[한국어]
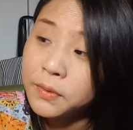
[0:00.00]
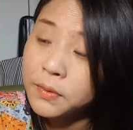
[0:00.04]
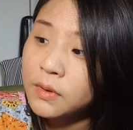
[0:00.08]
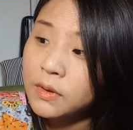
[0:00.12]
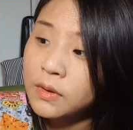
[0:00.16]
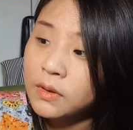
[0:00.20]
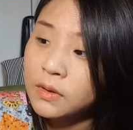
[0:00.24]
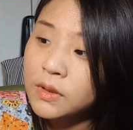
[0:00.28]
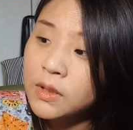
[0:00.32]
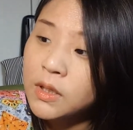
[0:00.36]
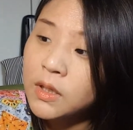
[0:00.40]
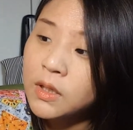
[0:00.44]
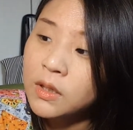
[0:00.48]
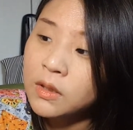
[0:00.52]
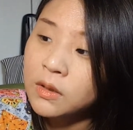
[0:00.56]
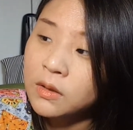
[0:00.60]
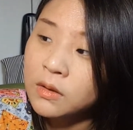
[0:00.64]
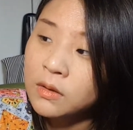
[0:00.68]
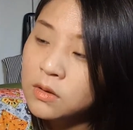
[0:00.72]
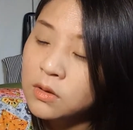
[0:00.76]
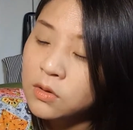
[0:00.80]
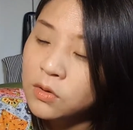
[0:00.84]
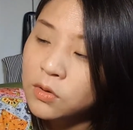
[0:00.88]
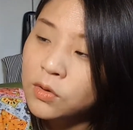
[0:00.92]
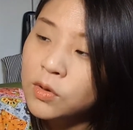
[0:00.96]
근데
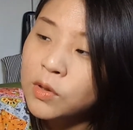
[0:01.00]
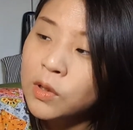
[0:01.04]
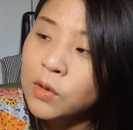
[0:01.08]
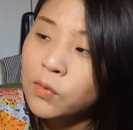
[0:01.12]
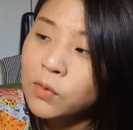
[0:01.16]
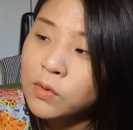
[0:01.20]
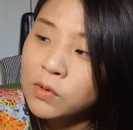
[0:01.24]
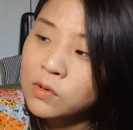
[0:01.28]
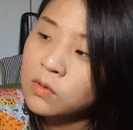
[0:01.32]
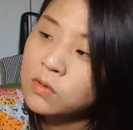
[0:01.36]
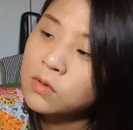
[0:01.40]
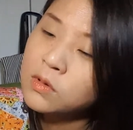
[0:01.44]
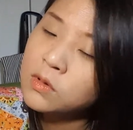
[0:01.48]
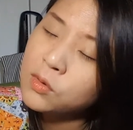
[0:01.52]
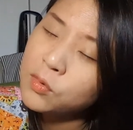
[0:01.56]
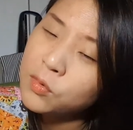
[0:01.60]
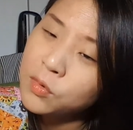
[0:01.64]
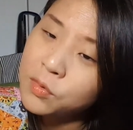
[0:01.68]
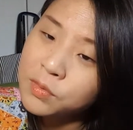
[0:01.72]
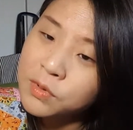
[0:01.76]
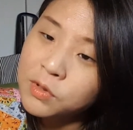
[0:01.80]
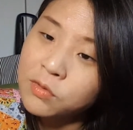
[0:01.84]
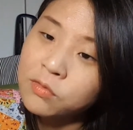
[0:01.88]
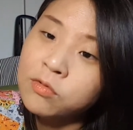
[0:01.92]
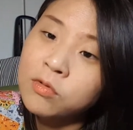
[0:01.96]
그렇다고 해서 끝도
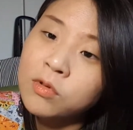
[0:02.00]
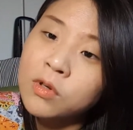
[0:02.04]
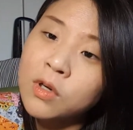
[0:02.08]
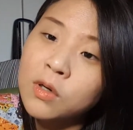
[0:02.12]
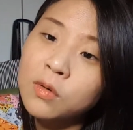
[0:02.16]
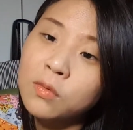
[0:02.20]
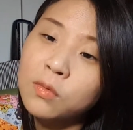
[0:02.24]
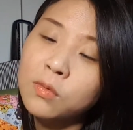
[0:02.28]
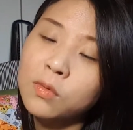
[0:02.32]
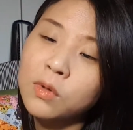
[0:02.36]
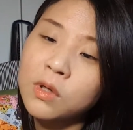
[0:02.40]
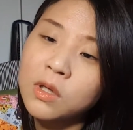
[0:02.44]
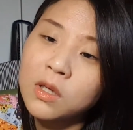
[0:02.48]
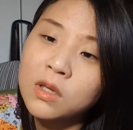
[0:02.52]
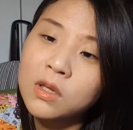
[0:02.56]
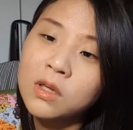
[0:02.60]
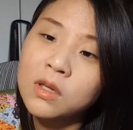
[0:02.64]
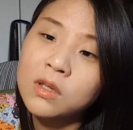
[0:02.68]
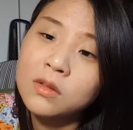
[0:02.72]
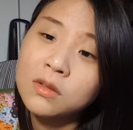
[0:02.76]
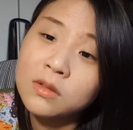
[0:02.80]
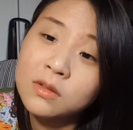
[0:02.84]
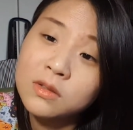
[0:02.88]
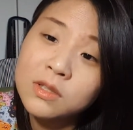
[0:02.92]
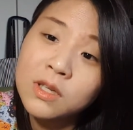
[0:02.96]
없이 후회하고
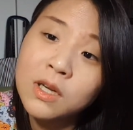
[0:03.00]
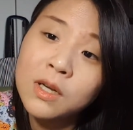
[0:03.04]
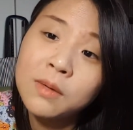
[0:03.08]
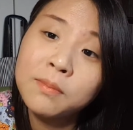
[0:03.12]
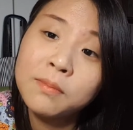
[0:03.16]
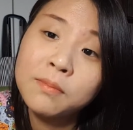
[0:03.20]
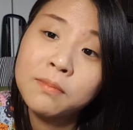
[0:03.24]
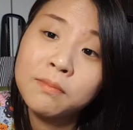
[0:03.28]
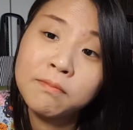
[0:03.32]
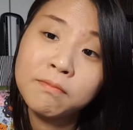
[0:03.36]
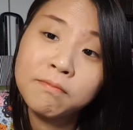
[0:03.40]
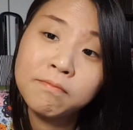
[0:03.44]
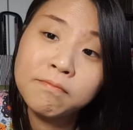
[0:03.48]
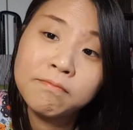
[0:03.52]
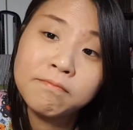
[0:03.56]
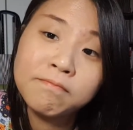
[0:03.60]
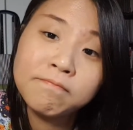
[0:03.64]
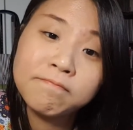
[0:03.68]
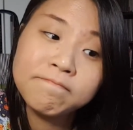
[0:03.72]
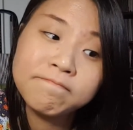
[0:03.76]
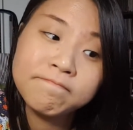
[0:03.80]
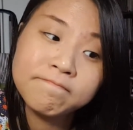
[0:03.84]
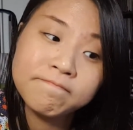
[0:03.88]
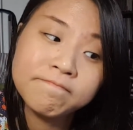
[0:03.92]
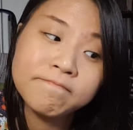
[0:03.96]
있기에는 참
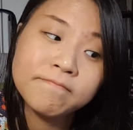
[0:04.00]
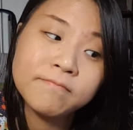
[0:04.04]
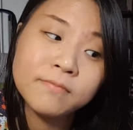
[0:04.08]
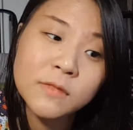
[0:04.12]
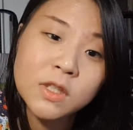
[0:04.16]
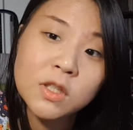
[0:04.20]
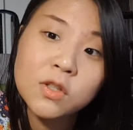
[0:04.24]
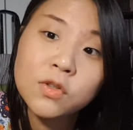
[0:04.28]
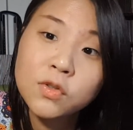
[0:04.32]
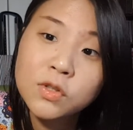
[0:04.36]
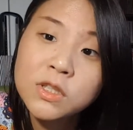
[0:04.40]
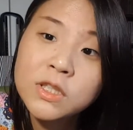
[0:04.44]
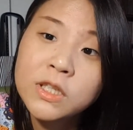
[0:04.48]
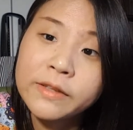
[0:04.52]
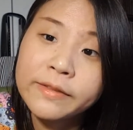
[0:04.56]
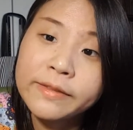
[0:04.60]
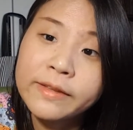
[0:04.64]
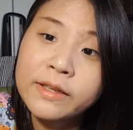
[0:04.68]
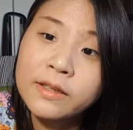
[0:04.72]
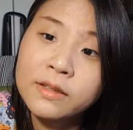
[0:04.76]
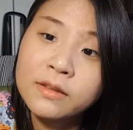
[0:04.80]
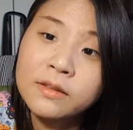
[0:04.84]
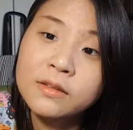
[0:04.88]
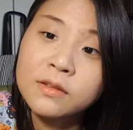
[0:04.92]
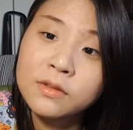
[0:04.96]
그렇지
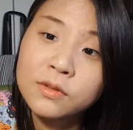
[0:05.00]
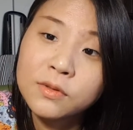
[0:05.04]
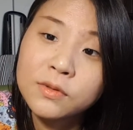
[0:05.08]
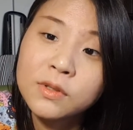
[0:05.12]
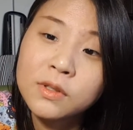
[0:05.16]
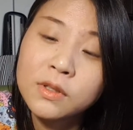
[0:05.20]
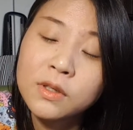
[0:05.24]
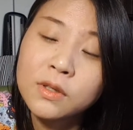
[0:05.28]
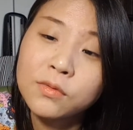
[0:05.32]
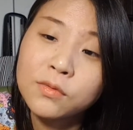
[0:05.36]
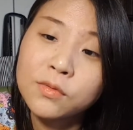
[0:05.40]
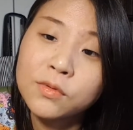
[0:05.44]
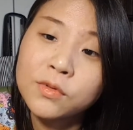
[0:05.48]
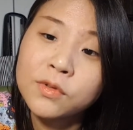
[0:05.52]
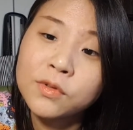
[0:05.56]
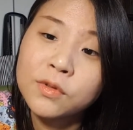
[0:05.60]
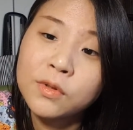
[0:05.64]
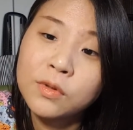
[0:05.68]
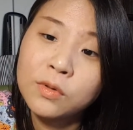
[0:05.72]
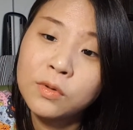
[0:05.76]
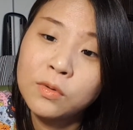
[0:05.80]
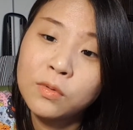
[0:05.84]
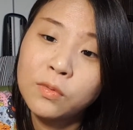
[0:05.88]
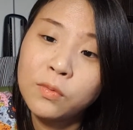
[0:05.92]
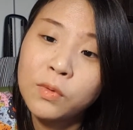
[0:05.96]
않나 그런 생각도
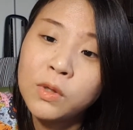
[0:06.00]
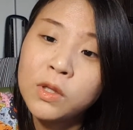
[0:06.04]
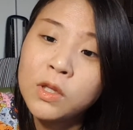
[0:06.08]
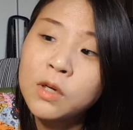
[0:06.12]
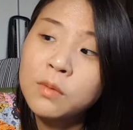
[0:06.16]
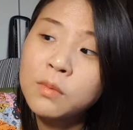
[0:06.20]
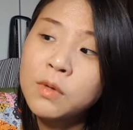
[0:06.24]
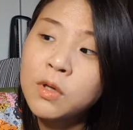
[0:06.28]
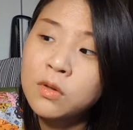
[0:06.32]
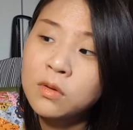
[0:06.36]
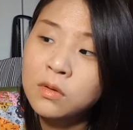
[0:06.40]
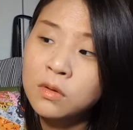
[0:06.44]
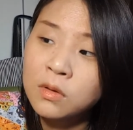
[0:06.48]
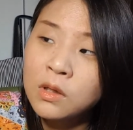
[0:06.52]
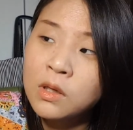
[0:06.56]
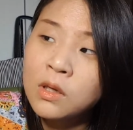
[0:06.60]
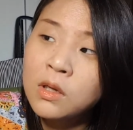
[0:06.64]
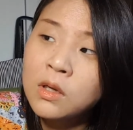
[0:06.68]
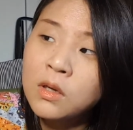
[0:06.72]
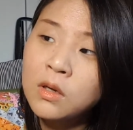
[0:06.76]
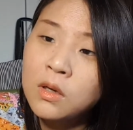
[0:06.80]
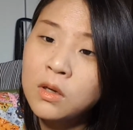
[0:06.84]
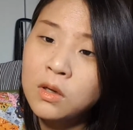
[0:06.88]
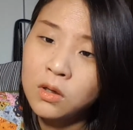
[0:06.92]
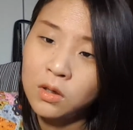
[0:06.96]
들어요. 왜냐면
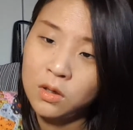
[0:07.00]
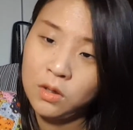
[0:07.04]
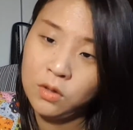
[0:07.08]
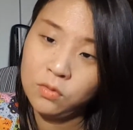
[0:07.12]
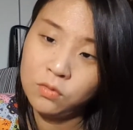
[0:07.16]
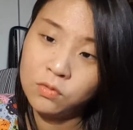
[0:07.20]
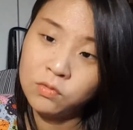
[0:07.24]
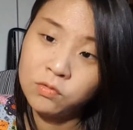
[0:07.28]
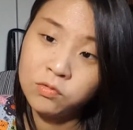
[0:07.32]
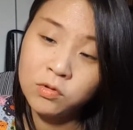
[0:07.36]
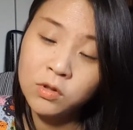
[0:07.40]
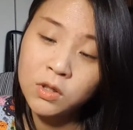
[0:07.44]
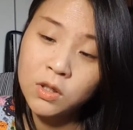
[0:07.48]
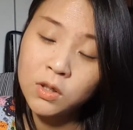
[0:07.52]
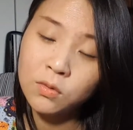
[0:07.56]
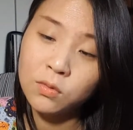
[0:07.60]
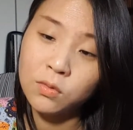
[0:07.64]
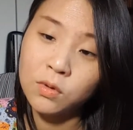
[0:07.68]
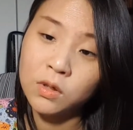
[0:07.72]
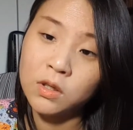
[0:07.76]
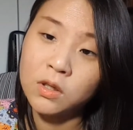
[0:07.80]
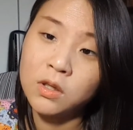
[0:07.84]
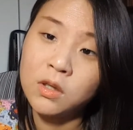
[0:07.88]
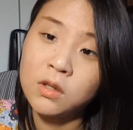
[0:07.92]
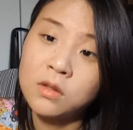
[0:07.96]
계속 후회하고
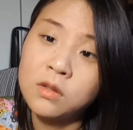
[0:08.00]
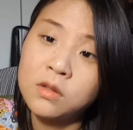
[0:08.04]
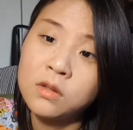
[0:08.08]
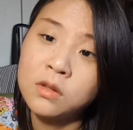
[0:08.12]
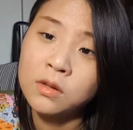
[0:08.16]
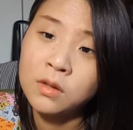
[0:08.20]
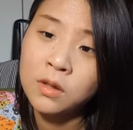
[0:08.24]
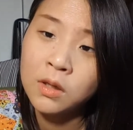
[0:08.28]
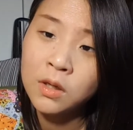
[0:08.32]
있기에는